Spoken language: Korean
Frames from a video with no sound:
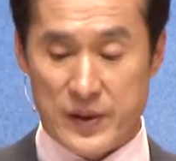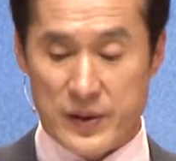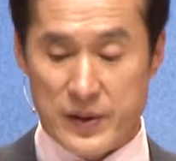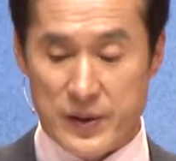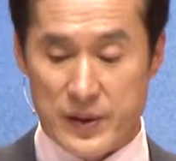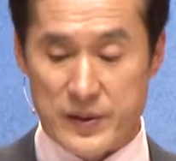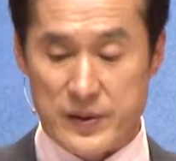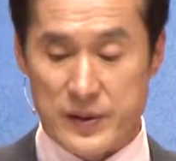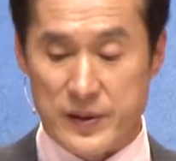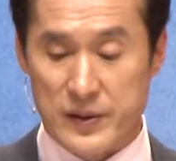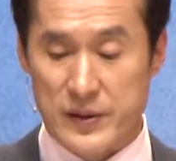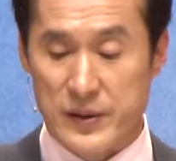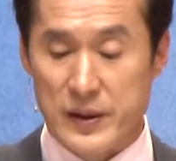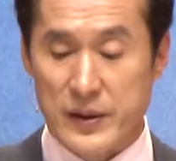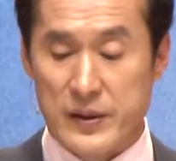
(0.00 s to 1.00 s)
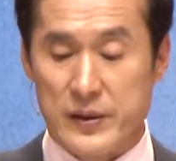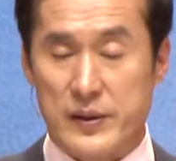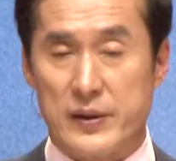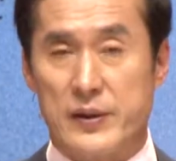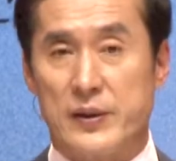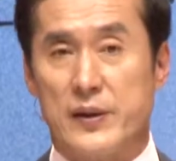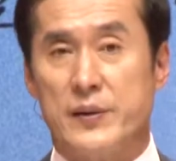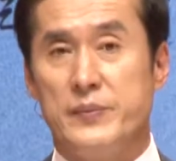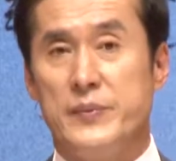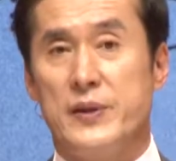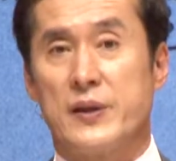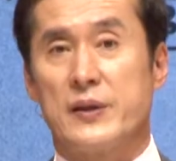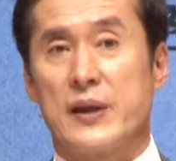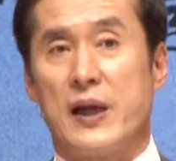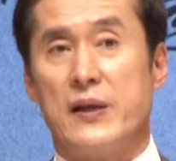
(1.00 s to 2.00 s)
그래서 어,
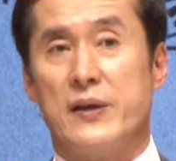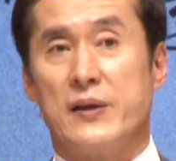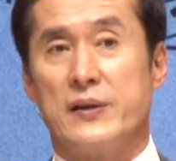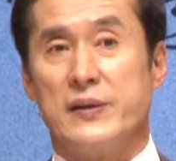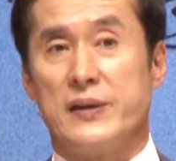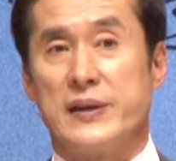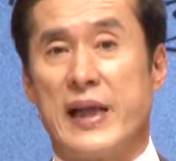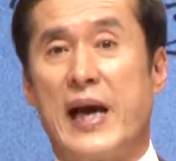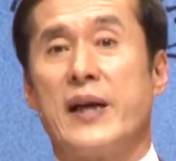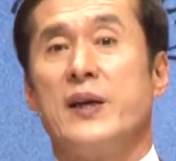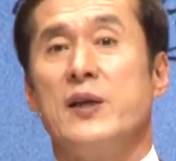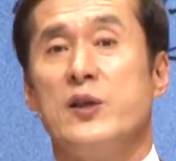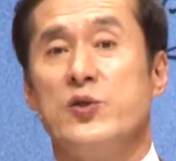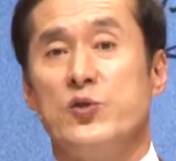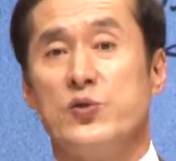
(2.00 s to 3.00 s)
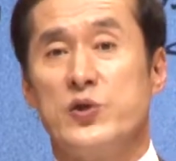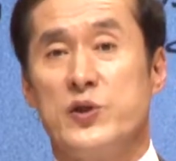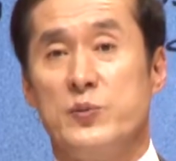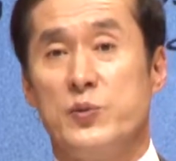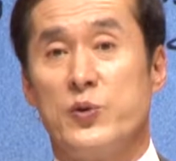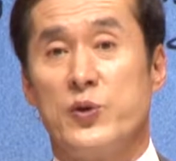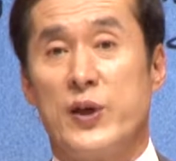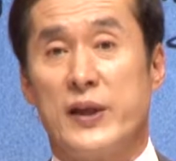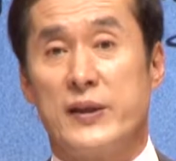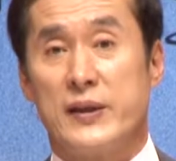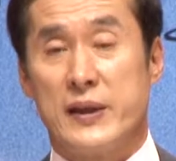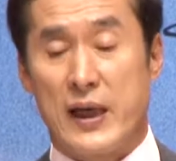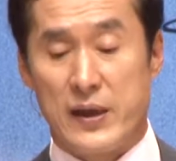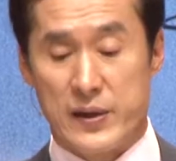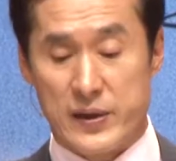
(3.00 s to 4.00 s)
음력 달력은 달을 중심으로 한
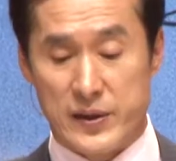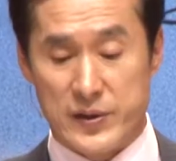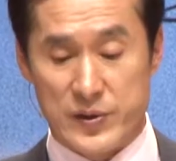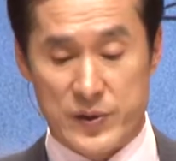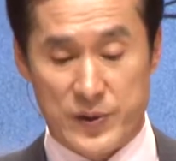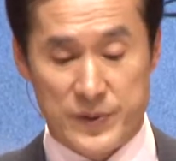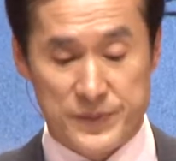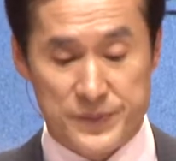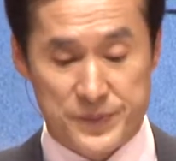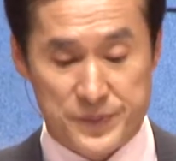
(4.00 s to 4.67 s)
달력이죠.